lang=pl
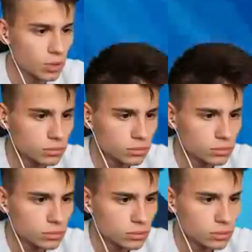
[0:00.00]
O!
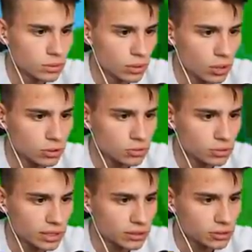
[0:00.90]
O,
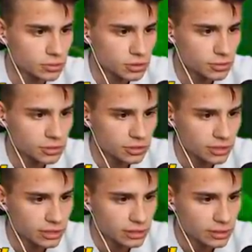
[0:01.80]
tutaj ktoś może być,
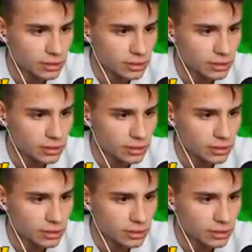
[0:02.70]
nie?